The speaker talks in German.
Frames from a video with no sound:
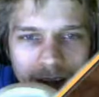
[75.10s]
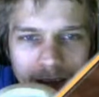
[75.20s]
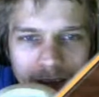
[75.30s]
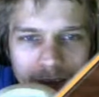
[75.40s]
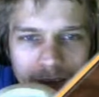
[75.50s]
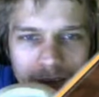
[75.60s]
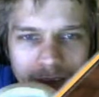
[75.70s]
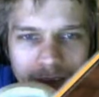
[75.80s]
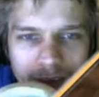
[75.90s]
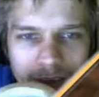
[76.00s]
Ah,
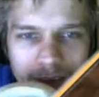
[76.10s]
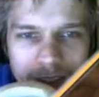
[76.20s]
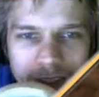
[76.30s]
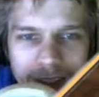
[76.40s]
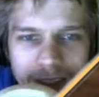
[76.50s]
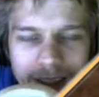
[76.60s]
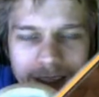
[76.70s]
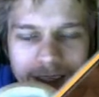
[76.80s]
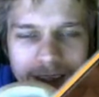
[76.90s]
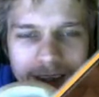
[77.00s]
was ist denn die
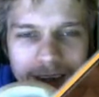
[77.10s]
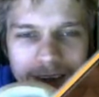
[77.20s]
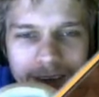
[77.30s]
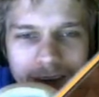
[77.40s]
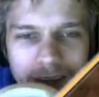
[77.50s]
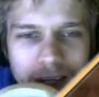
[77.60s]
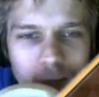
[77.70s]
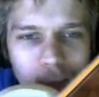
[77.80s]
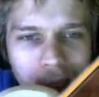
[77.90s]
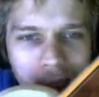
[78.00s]
Regel
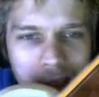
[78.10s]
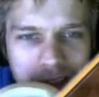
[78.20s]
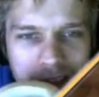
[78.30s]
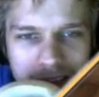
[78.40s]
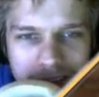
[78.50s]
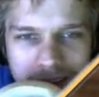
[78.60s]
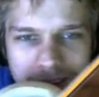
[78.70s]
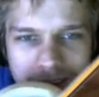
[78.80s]
Nummer 1?